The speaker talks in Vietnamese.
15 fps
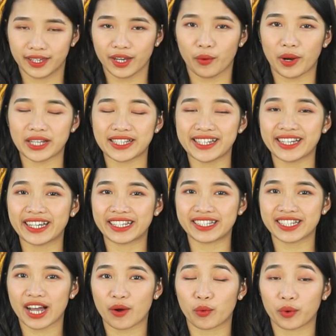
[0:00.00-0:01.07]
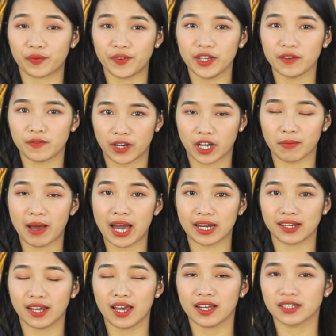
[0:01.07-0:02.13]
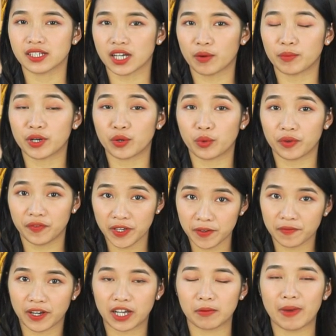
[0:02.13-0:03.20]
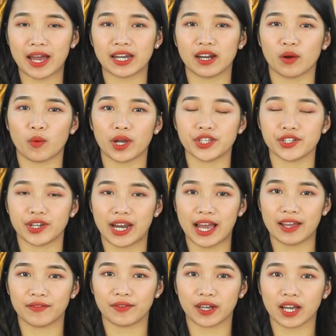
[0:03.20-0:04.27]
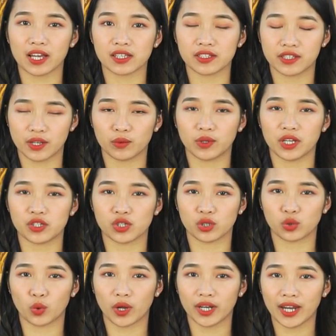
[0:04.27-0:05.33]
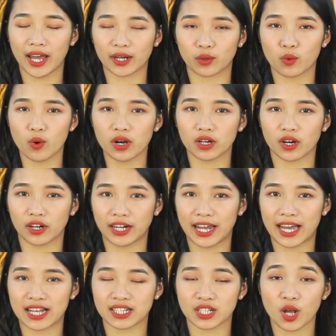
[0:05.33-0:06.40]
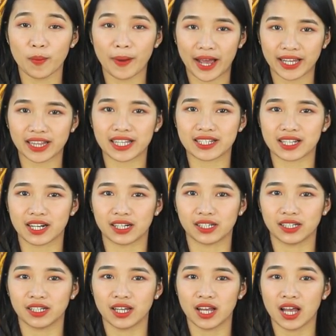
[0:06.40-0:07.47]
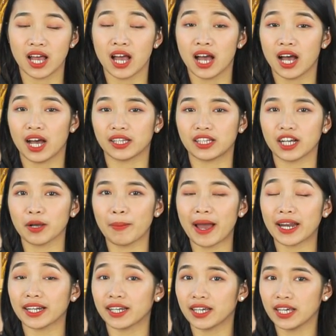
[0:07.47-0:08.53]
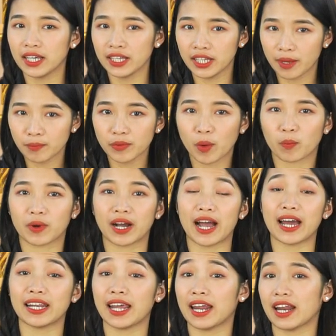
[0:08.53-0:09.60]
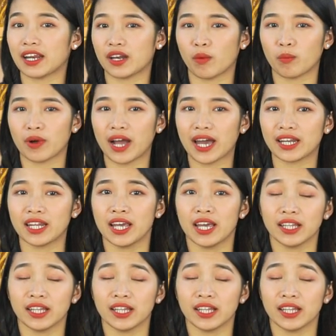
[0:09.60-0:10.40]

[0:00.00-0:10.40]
Kiều Anh xin kính chào quý vị và các bạn. Chào mừng quý vị và các bạn đã quay trở lại với kênh siêu thị trực tuyến Hàn Quốc Korea Shop 24h. Thưa các bạn, khi nhiễm độc gan hay là nóng gan